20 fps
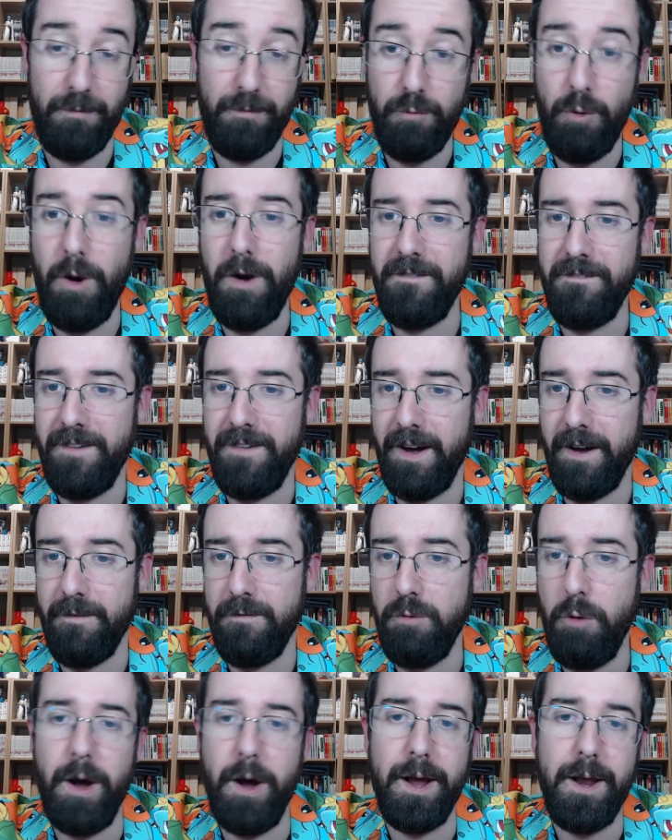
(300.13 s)
vuole fare
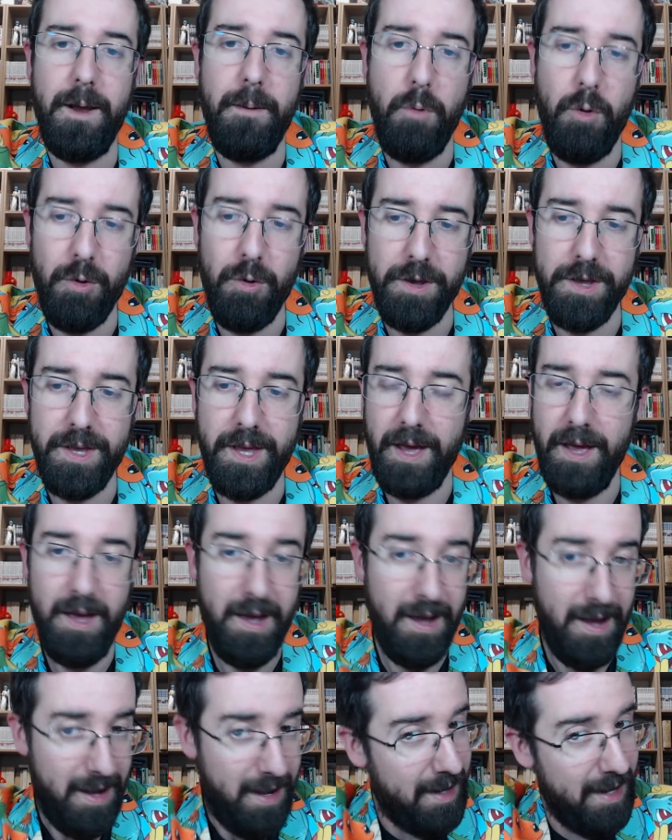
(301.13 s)
fuori la moglie,
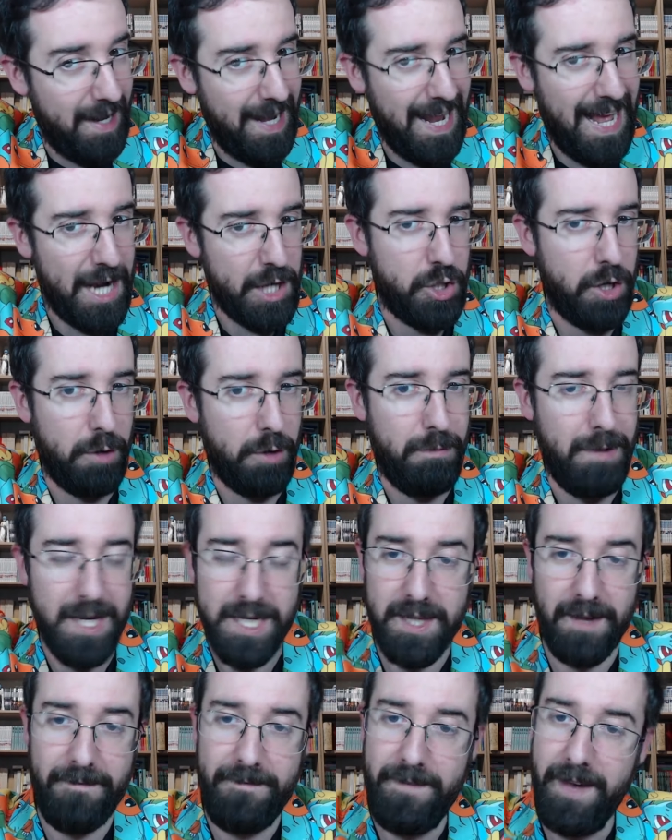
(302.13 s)
le lascia
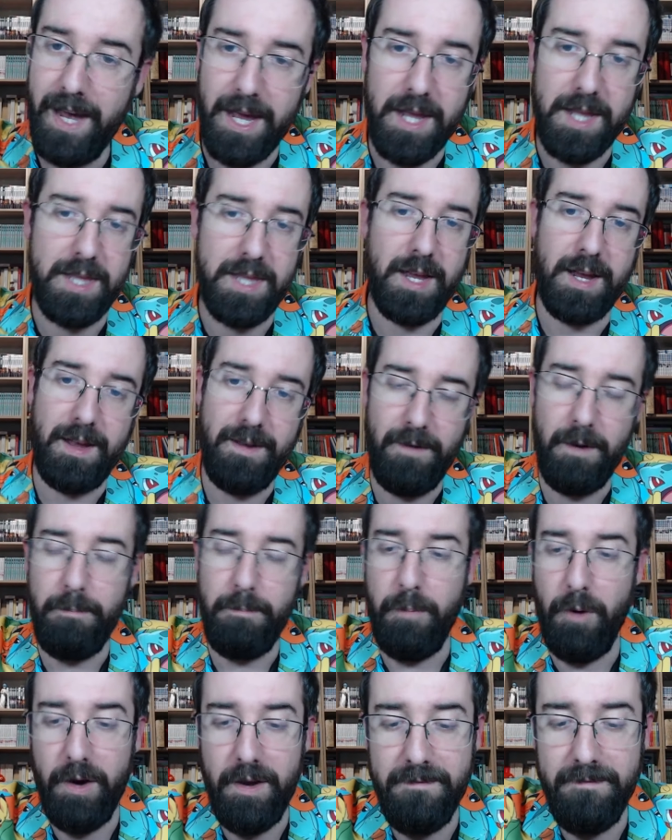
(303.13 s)
questa ferita che va
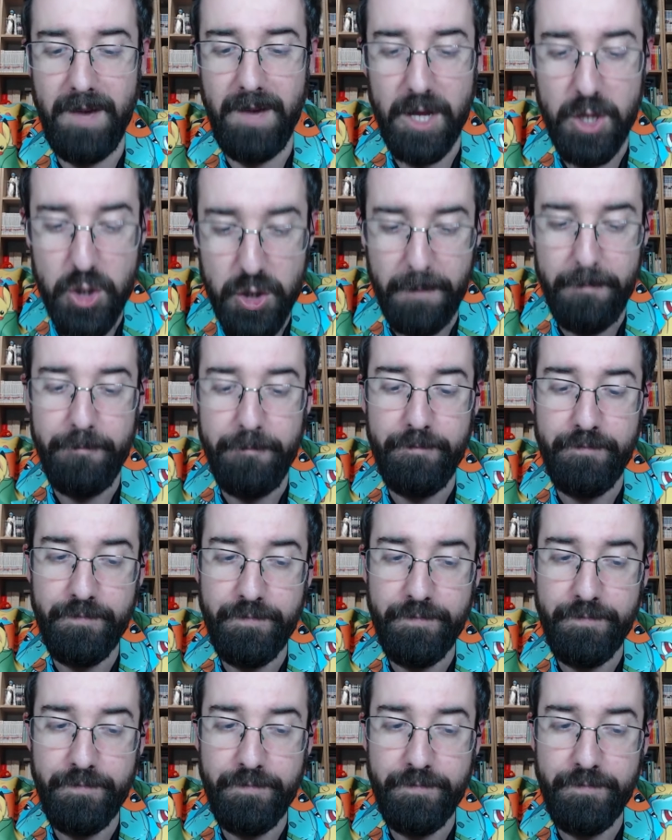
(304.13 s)
poi invece